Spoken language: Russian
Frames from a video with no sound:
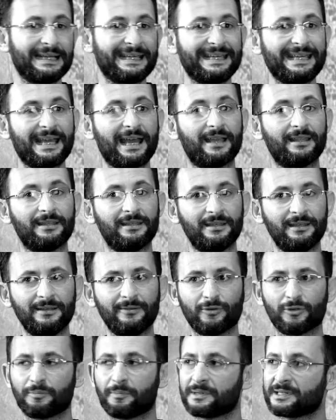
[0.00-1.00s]
И они
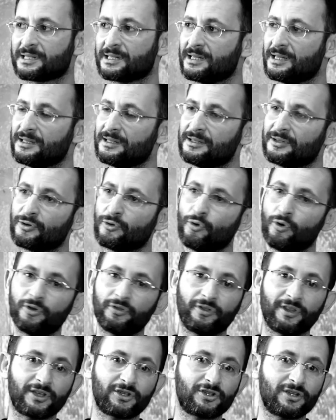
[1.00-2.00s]
вот последний
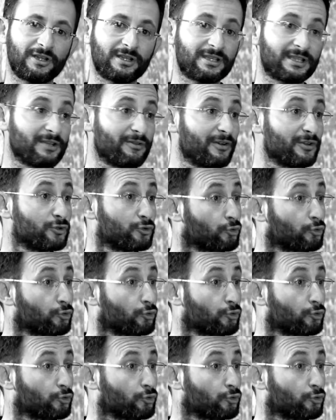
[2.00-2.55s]
год начали издавать